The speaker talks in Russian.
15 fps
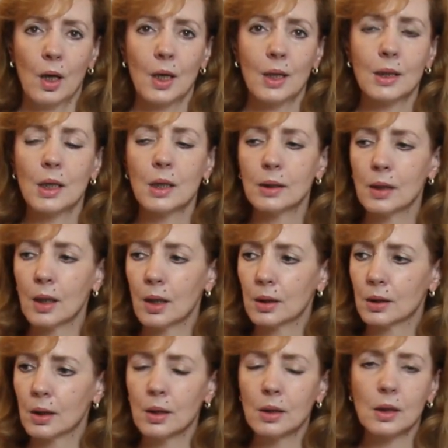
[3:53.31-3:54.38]
Нельзя,
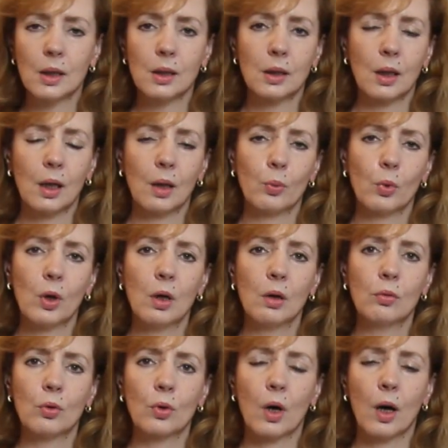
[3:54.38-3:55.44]
знаете, есть такая
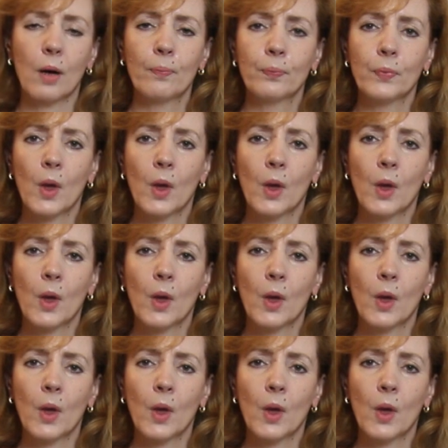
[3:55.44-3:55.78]
поговорка,